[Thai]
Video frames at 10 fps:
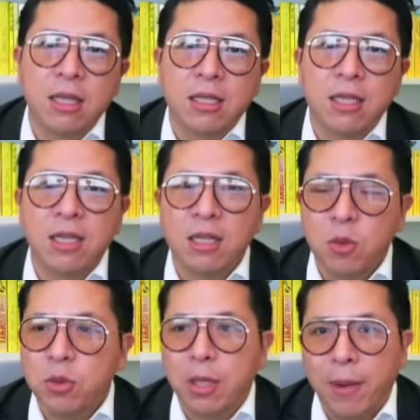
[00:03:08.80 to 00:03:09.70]
ที่หนึ่ง
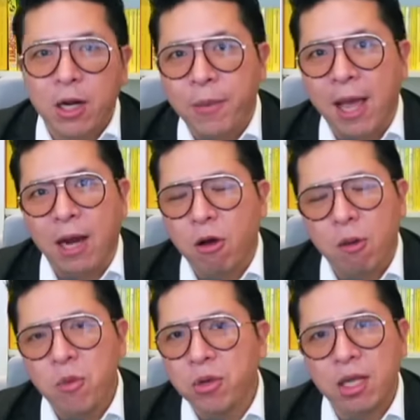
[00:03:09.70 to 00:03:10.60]
ที่คุณสามารถเข้าไปอ่านข้อ
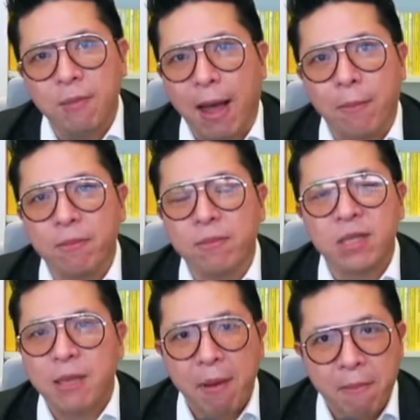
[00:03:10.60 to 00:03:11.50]
มูลที่แบบ
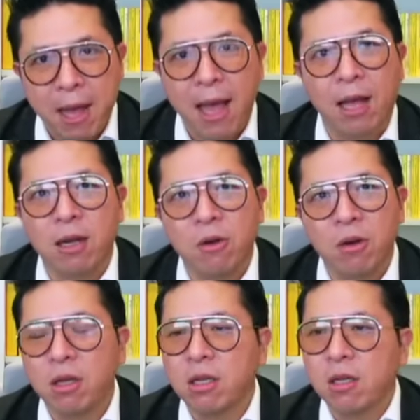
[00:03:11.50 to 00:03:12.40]
ดีมากๆแล้ว
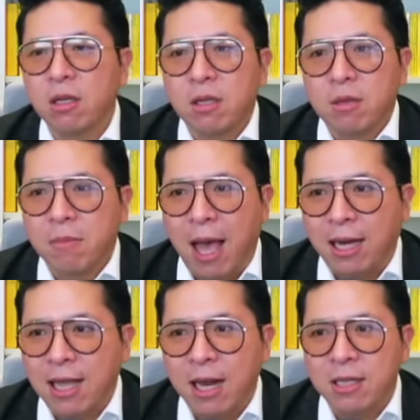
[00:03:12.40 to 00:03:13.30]
ก็ผ่าน
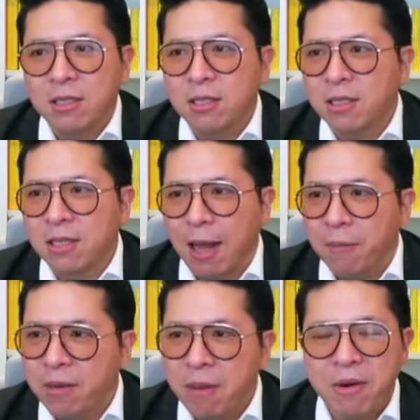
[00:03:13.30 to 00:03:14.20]
การ
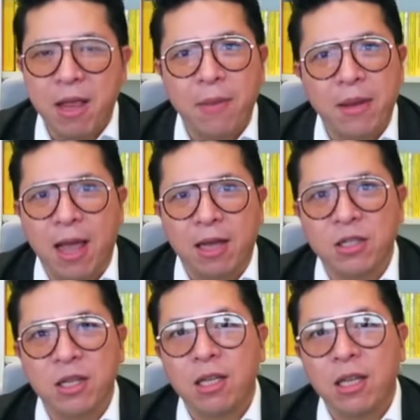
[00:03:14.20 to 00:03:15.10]
ทำเรียบเรียงมาอย่างช
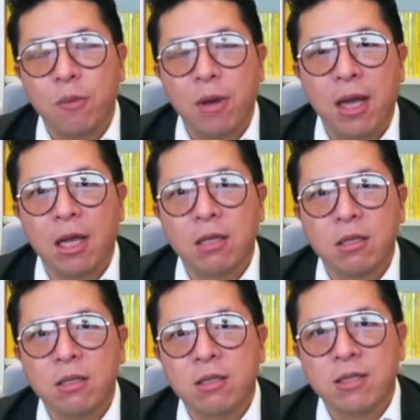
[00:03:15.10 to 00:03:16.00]
นิดที่เรียกว่า
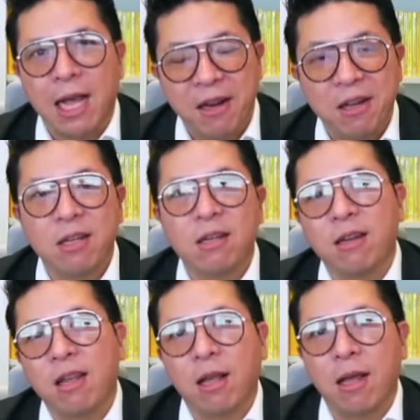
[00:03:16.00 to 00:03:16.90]
ชั้นหนึ่งเลย
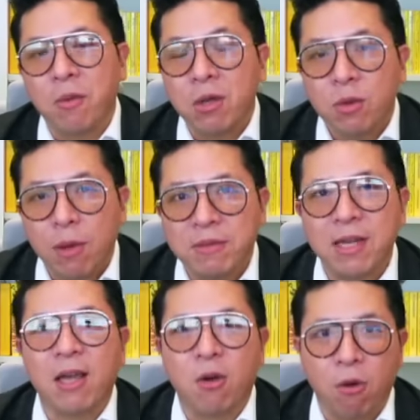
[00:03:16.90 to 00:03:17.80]
เนี่ยนะครับก็คือเว็บไซ
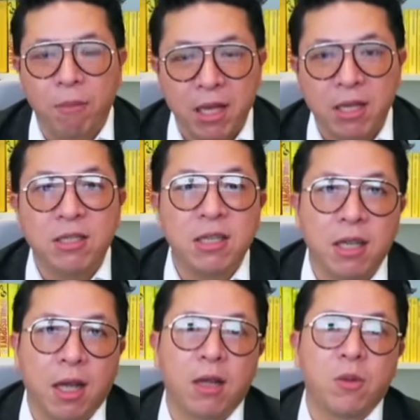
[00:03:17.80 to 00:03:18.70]
ต์ของ McKinsey
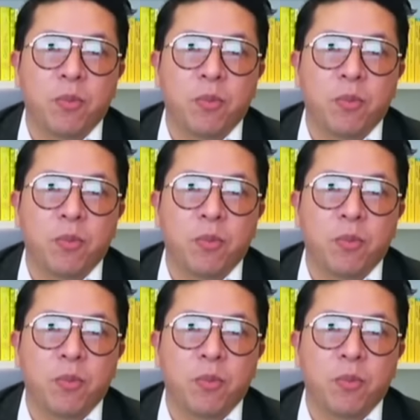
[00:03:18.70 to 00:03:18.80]
ฮะ